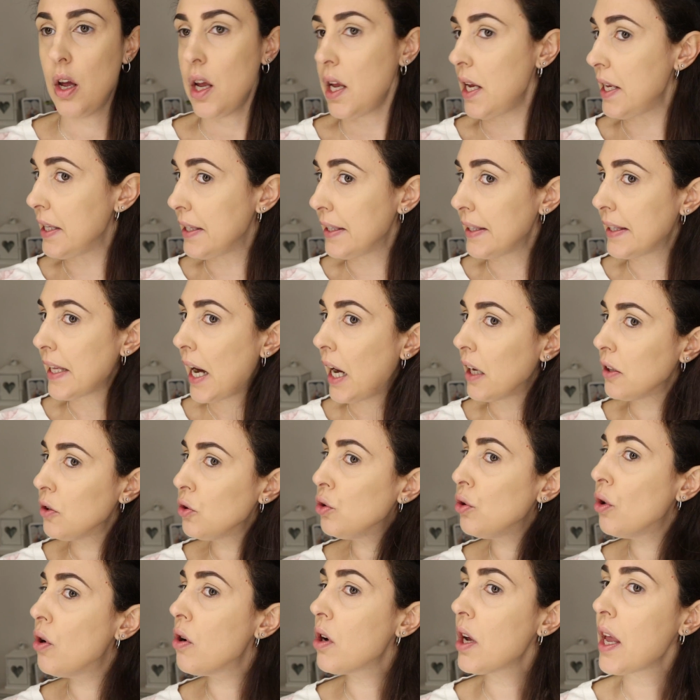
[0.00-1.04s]

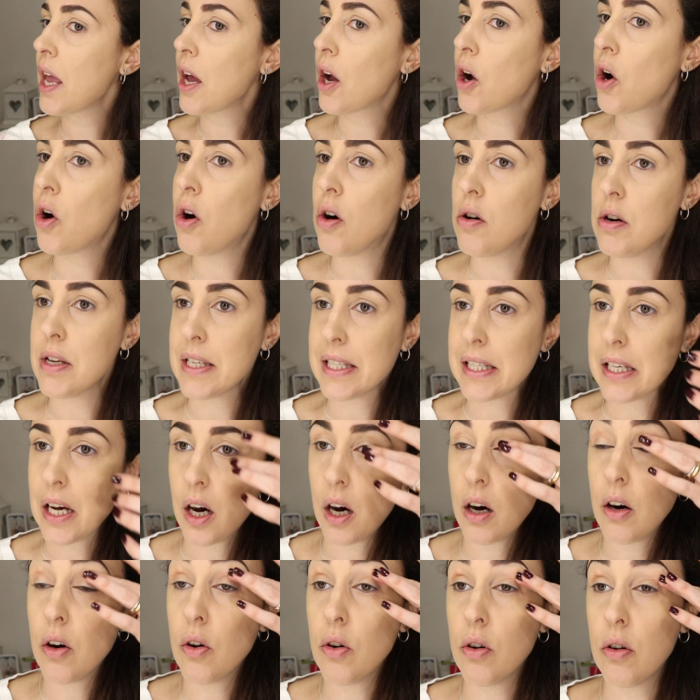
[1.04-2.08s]
intanto che
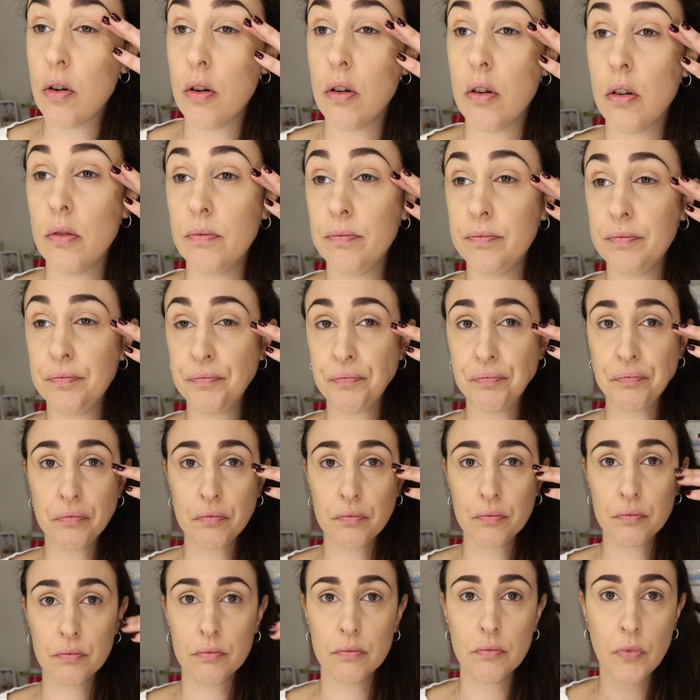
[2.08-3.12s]
cosa ho,
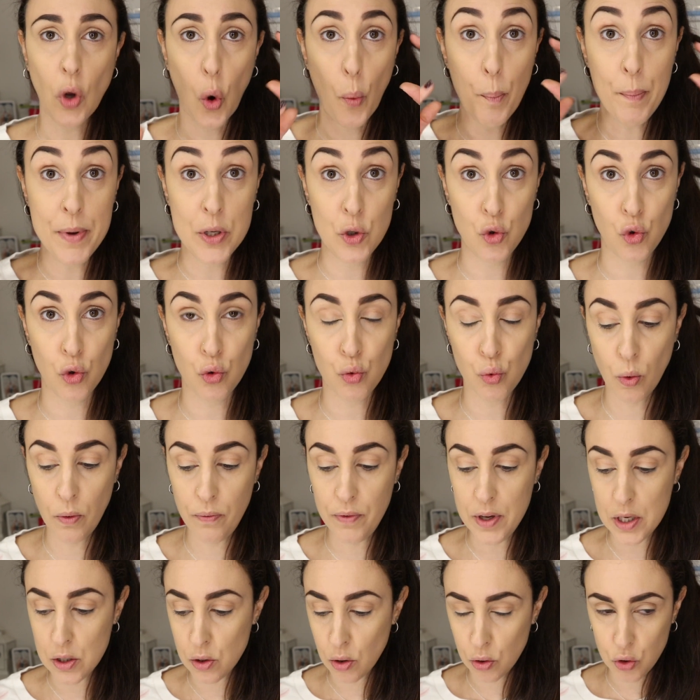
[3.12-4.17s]
ho messo sul
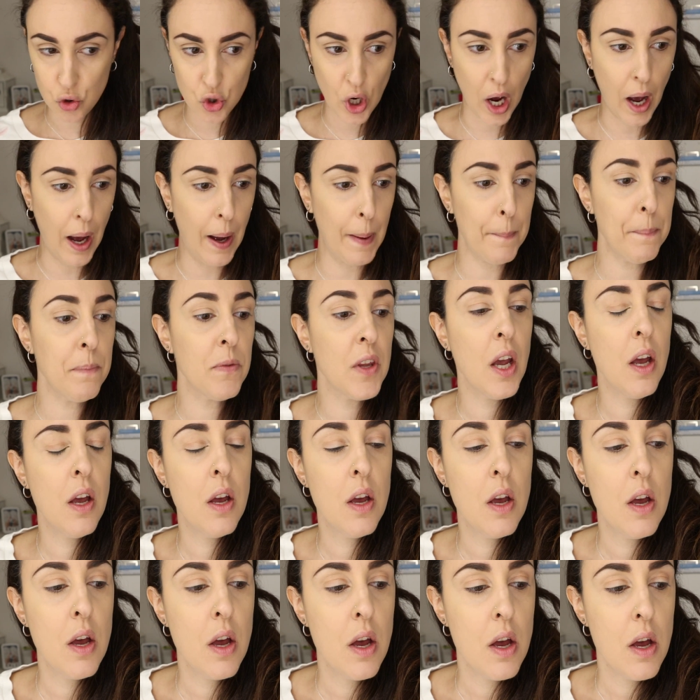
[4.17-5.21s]
viso già
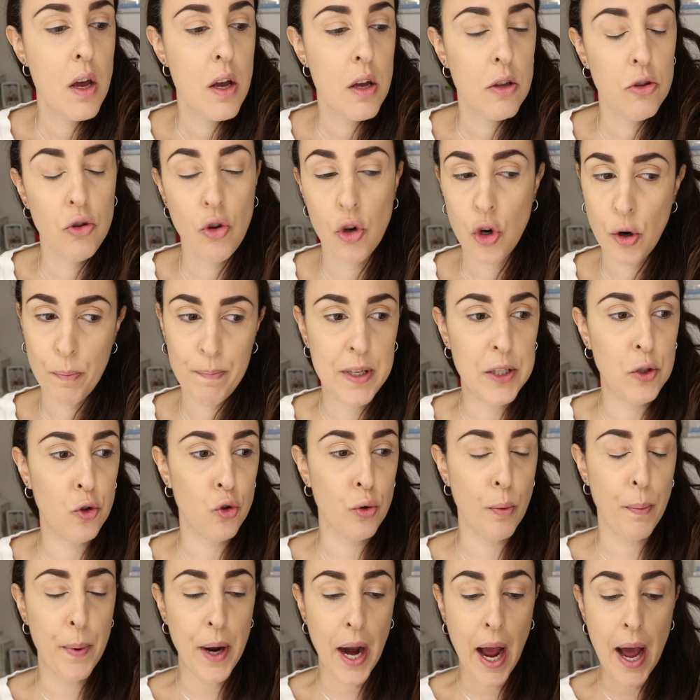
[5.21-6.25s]
non ho
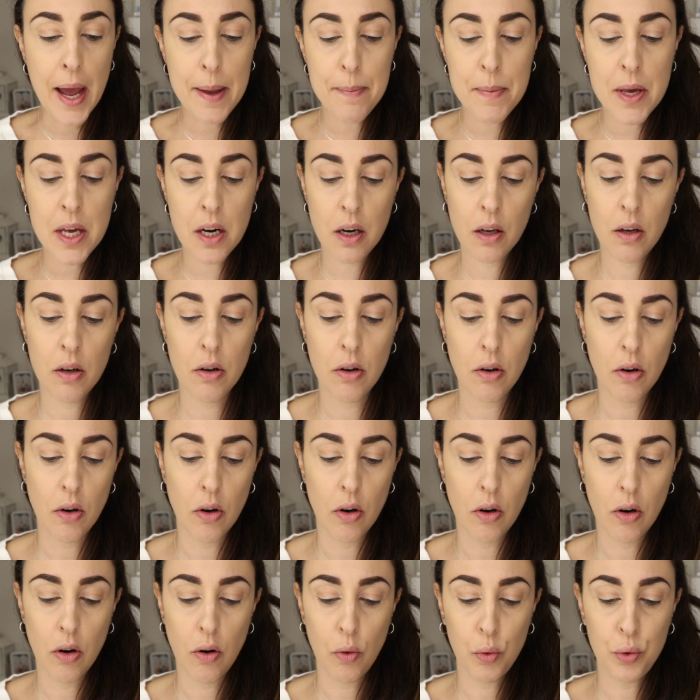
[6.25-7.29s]
messo primer
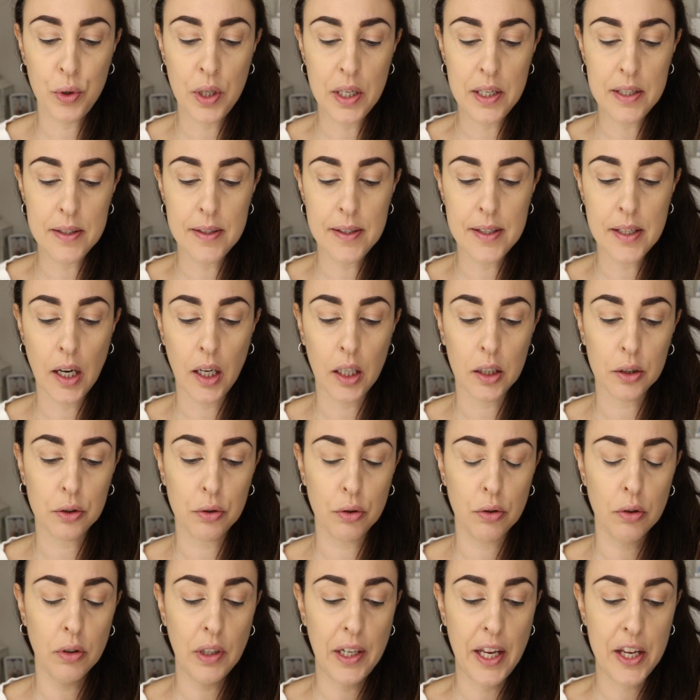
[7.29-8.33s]
ho
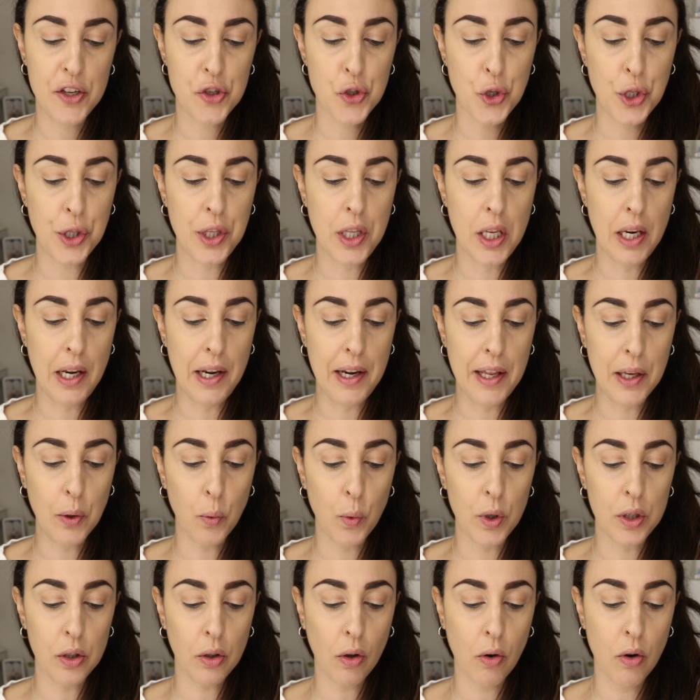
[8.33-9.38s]
utilizzato l'HD
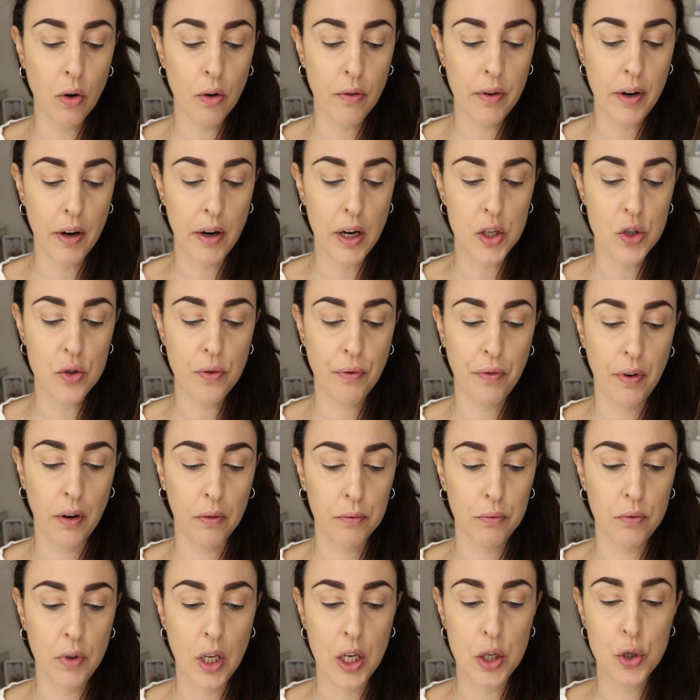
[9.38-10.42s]
Liquid Coverage
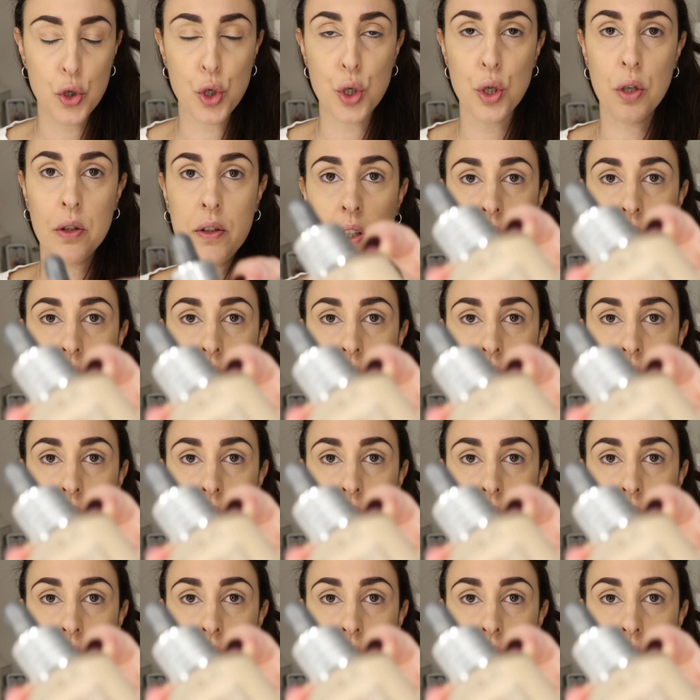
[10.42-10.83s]
Foundation